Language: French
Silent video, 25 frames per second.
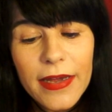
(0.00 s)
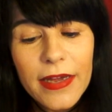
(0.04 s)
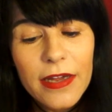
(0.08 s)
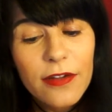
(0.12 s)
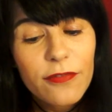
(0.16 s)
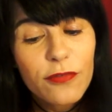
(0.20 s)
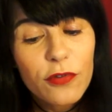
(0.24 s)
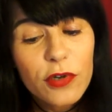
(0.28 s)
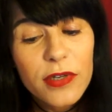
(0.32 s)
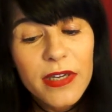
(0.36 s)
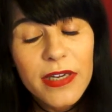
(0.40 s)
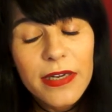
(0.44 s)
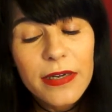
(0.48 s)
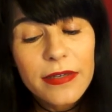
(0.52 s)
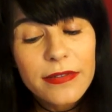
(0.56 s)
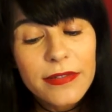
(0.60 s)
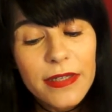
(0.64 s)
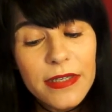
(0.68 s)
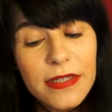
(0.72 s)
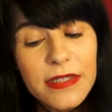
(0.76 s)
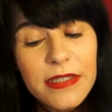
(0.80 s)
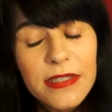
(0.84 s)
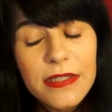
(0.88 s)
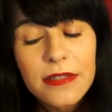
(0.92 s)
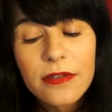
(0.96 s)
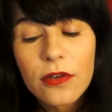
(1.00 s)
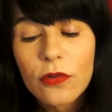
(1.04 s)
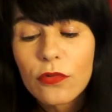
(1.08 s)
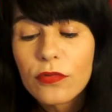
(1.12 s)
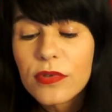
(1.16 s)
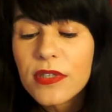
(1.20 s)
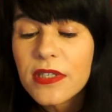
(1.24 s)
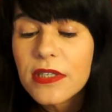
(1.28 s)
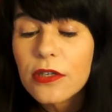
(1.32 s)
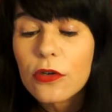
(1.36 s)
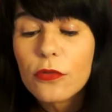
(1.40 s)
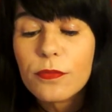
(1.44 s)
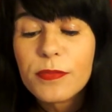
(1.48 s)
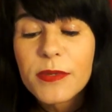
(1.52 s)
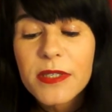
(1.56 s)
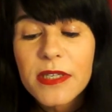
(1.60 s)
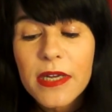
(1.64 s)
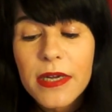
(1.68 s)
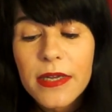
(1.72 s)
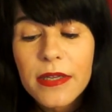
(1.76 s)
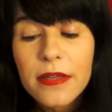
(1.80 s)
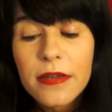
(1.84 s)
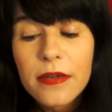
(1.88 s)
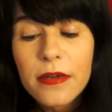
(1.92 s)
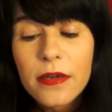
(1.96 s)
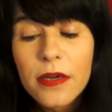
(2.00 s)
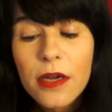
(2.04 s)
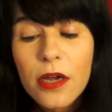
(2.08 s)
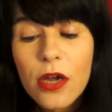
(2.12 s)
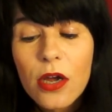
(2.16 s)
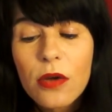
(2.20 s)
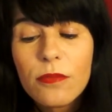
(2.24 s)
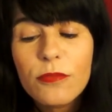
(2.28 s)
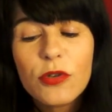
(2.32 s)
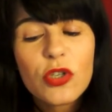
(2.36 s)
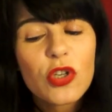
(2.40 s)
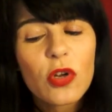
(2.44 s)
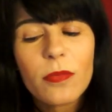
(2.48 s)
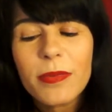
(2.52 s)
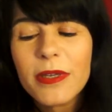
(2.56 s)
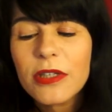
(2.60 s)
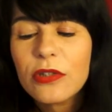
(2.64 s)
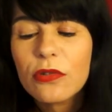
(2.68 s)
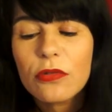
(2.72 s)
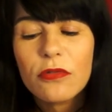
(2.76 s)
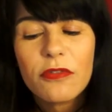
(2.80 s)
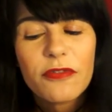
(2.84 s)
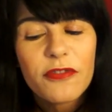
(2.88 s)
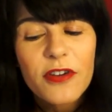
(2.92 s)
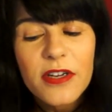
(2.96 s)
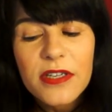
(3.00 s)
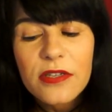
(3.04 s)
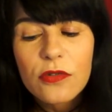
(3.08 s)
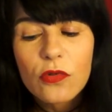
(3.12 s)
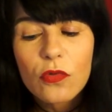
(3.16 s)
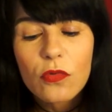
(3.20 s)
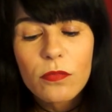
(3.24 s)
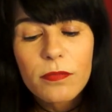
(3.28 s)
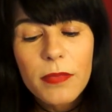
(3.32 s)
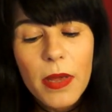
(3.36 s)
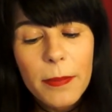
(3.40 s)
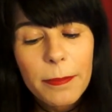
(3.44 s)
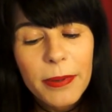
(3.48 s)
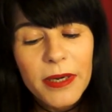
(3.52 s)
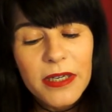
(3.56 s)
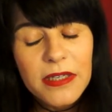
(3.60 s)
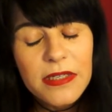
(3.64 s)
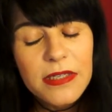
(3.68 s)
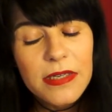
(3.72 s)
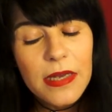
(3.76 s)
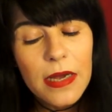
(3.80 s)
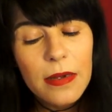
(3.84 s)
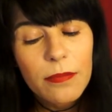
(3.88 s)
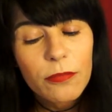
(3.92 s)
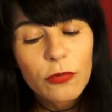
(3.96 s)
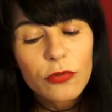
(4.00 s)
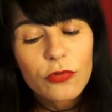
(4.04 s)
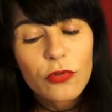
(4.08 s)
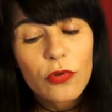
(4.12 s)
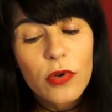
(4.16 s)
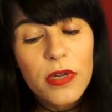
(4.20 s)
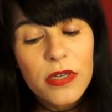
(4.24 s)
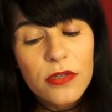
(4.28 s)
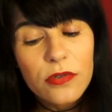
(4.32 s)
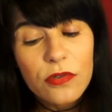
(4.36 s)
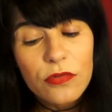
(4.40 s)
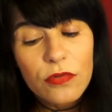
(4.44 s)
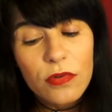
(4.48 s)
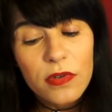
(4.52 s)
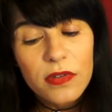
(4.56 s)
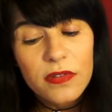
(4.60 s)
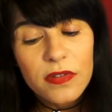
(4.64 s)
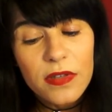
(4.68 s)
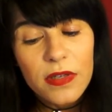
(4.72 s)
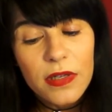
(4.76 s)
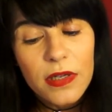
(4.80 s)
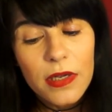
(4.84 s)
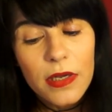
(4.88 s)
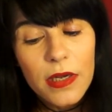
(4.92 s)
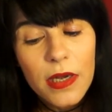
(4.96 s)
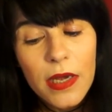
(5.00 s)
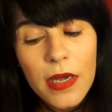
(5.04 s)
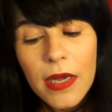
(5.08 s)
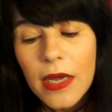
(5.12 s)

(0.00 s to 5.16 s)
évoquer un accident aussi obscène me semblait une façon méprisable de l'insulter.